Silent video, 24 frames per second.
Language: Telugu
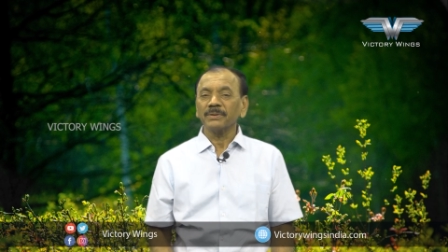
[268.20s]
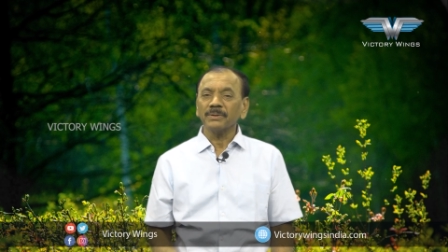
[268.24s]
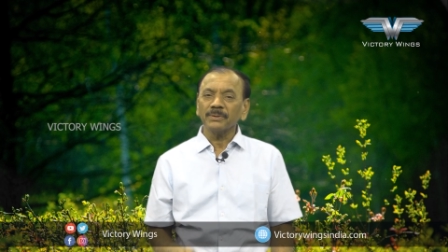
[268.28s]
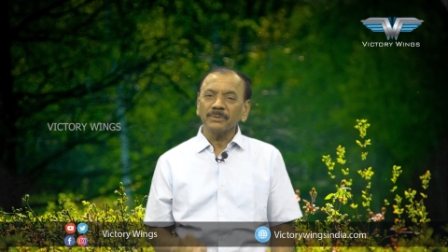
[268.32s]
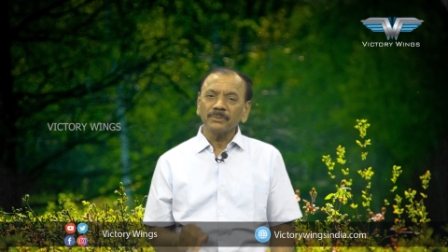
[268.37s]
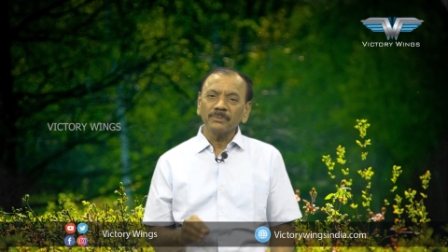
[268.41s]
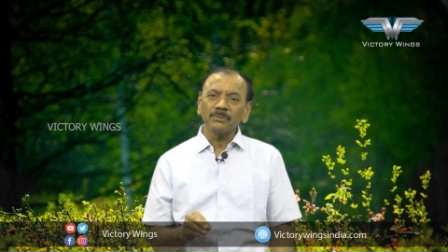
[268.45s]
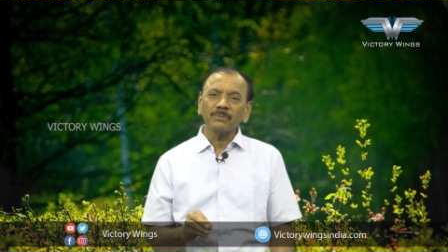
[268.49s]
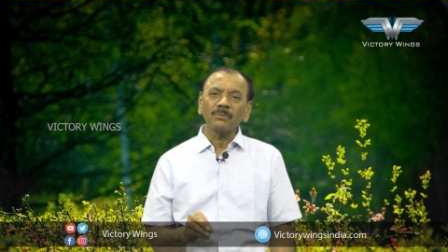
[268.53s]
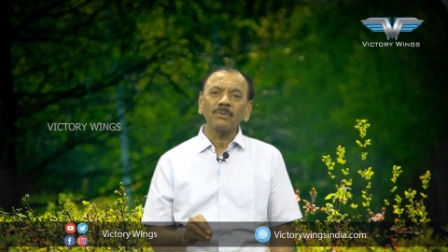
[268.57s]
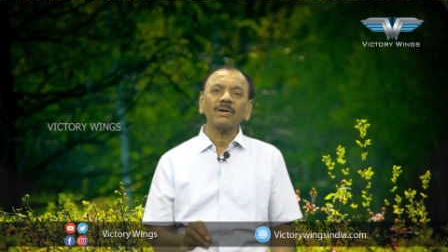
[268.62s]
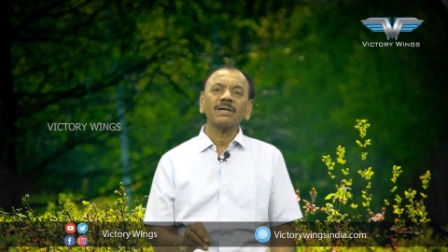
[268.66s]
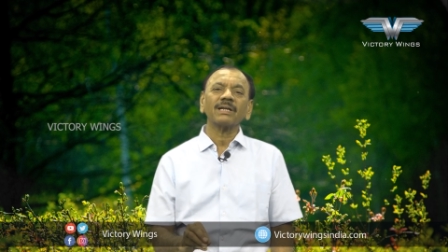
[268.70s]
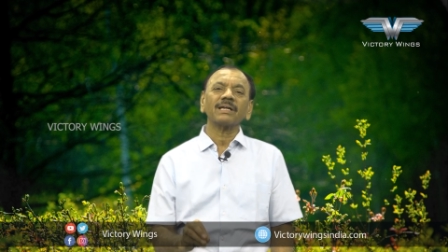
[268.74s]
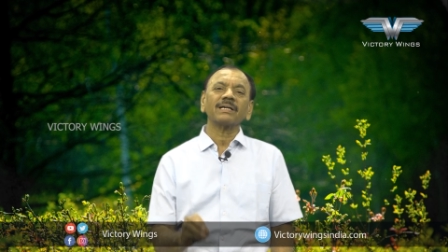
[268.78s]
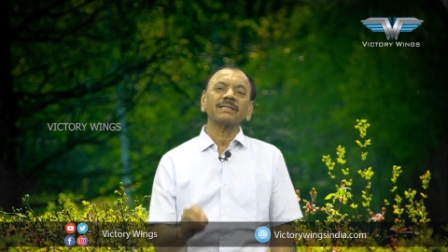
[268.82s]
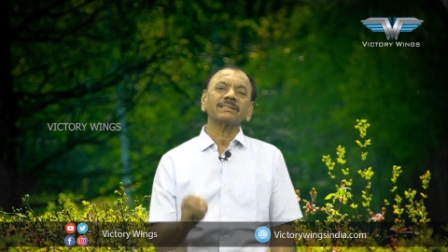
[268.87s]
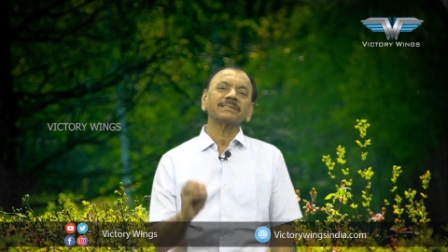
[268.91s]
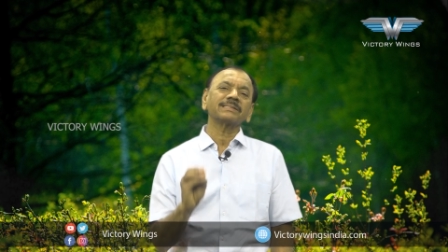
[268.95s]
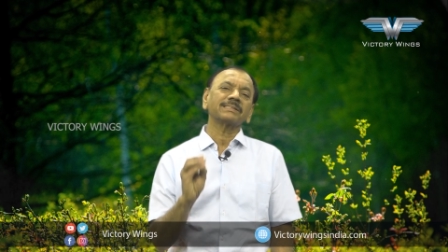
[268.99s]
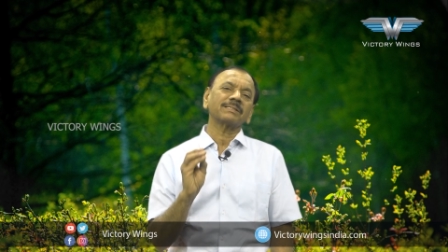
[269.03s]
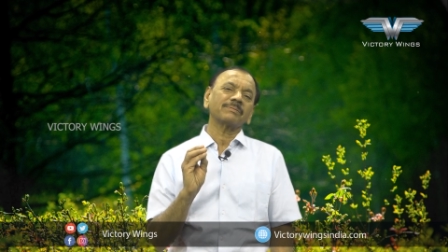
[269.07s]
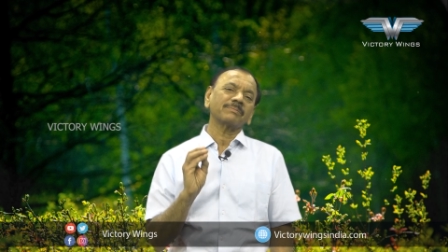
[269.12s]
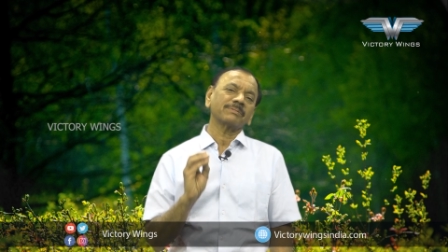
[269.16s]
ఇంకొక
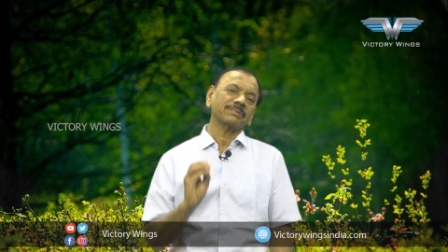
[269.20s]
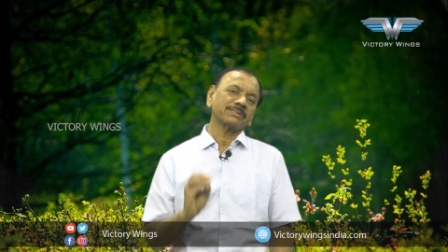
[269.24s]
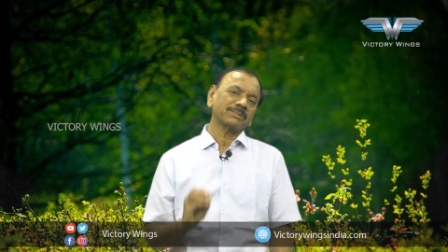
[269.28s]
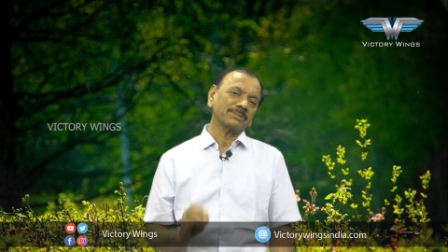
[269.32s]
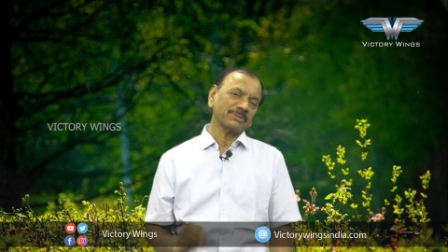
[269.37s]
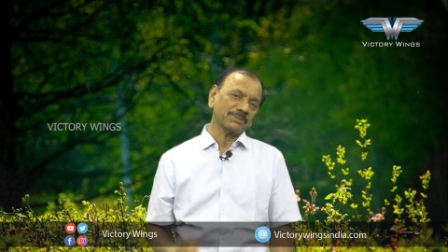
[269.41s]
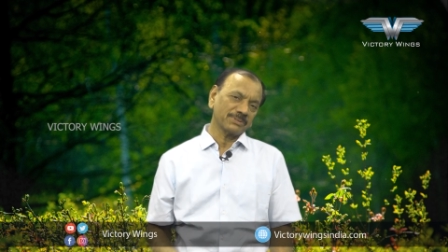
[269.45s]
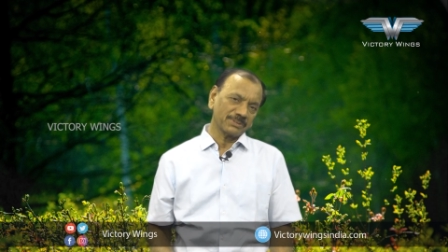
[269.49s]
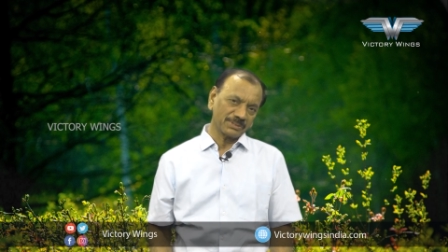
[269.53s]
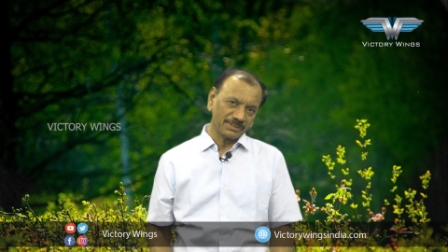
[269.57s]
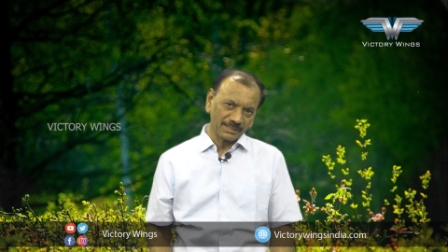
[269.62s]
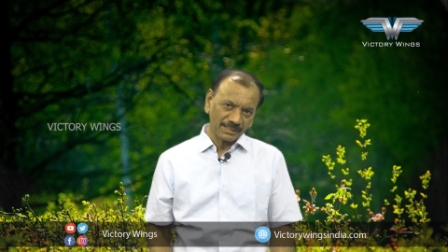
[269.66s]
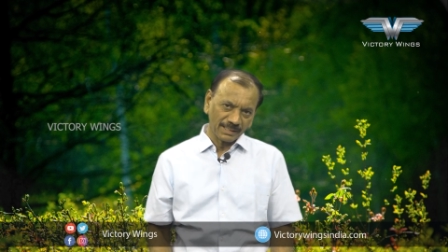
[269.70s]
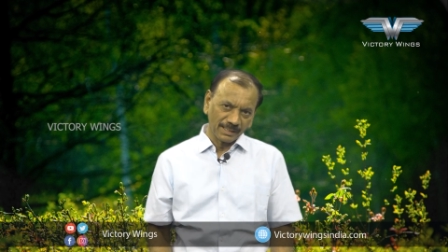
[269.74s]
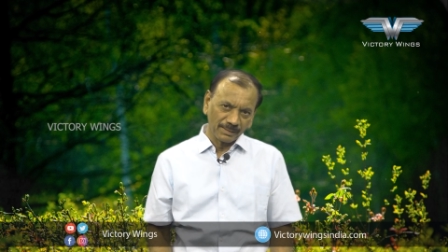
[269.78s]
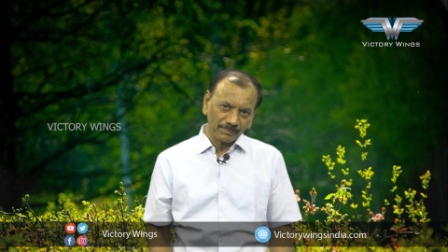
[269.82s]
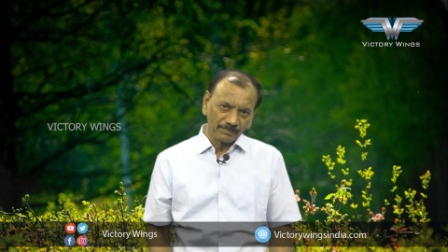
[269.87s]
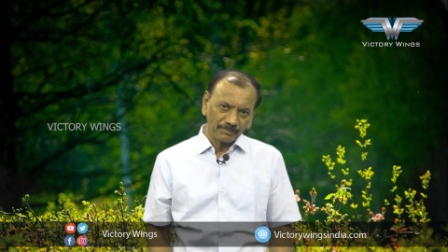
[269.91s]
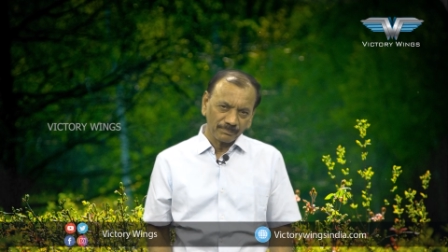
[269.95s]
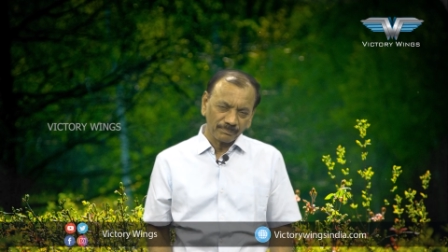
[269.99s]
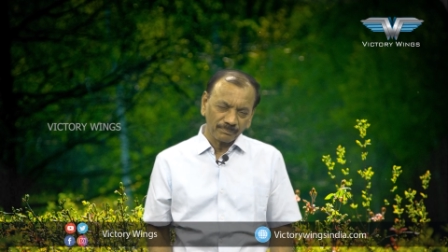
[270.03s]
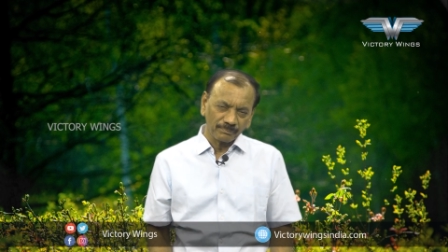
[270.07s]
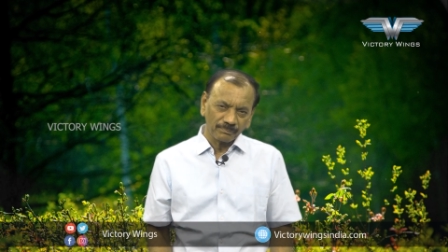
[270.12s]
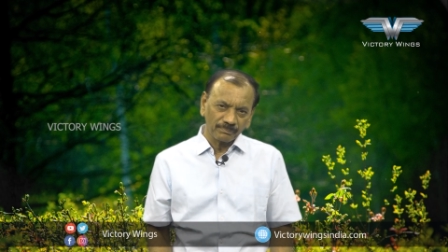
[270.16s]
రకం సమస్య వచ్చిందిట
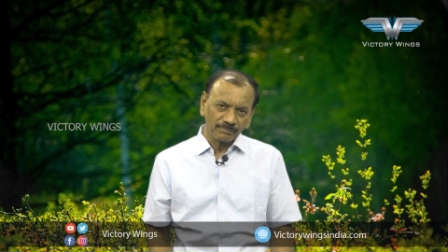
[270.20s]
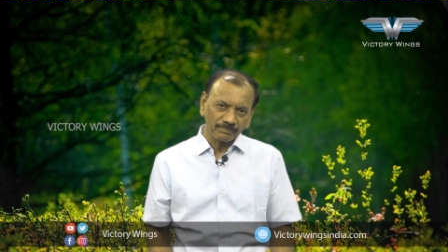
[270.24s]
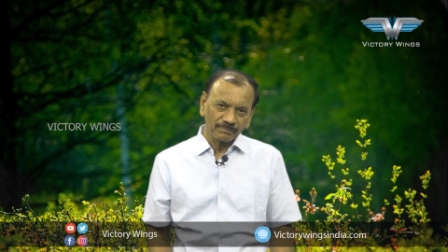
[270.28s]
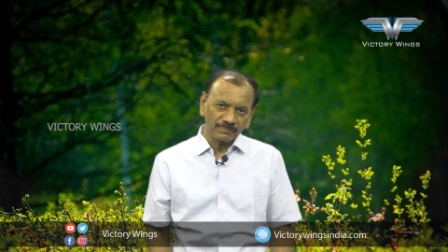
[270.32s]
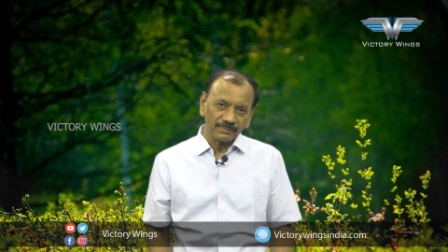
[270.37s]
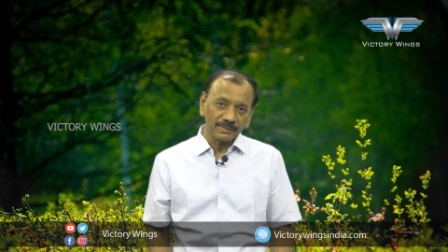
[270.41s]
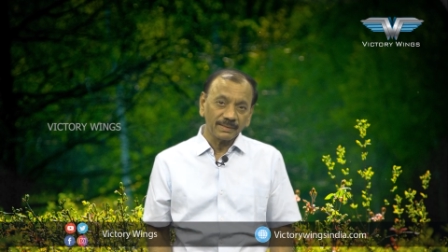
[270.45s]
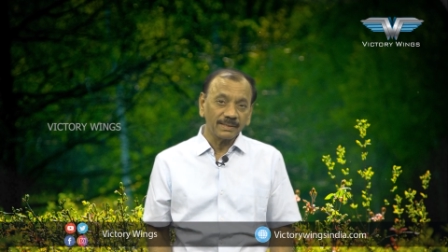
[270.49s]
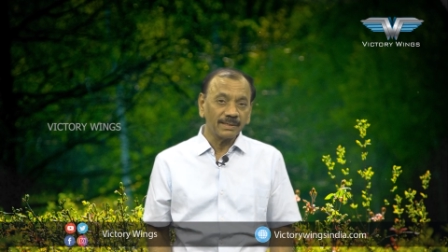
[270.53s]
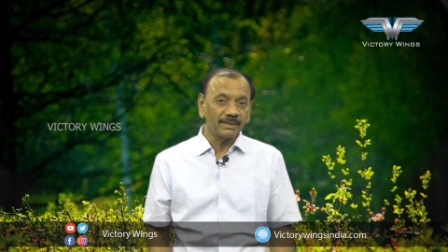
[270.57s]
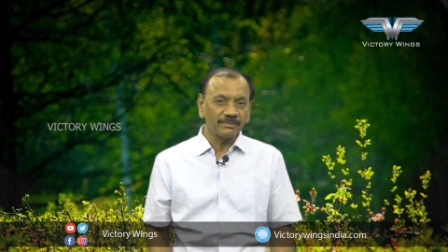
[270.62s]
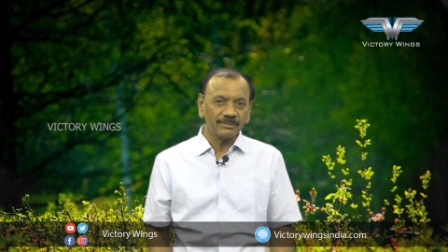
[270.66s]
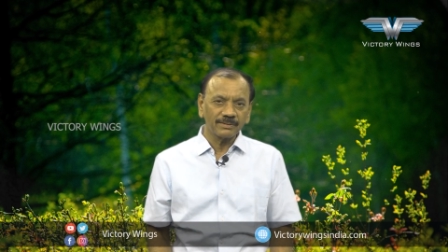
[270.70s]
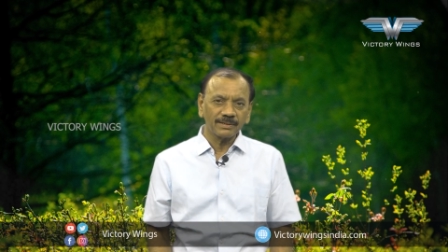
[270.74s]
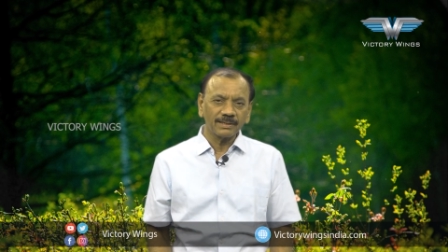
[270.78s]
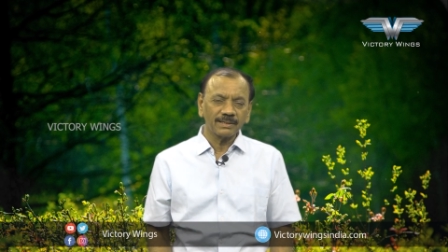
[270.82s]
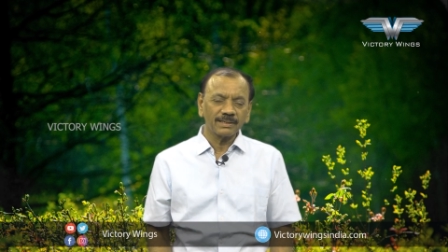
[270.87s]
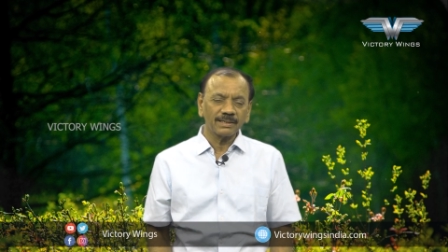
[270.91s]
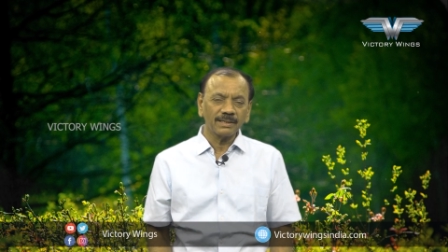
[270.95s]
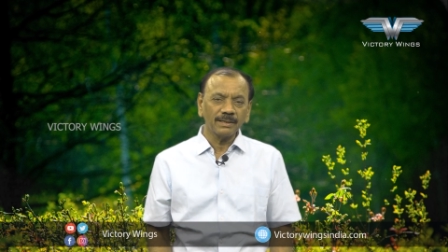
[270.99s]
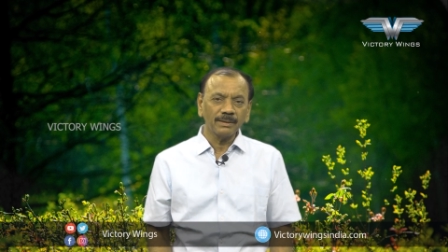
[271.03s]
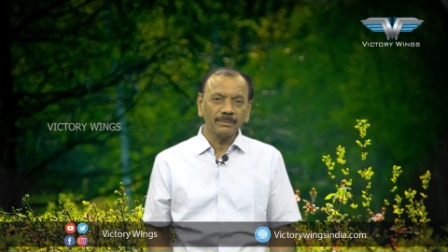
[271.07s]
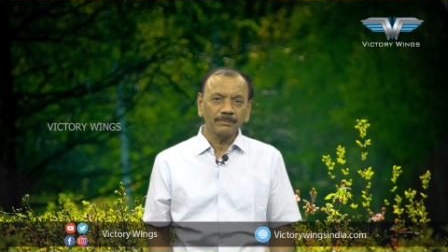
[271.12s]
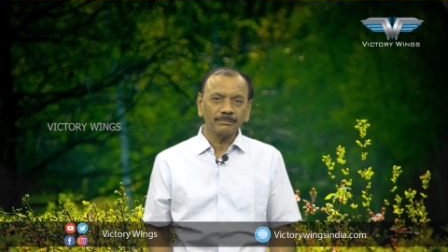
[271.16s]

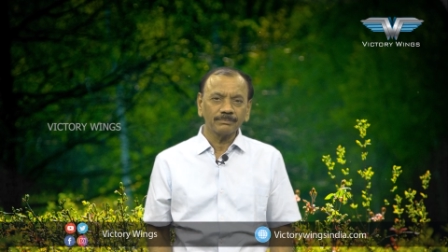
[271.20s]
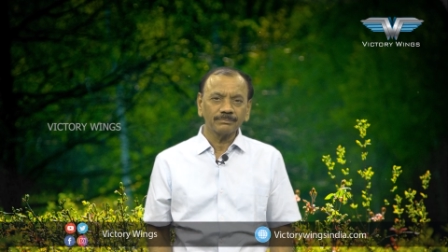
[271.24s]
ఏమిటంటే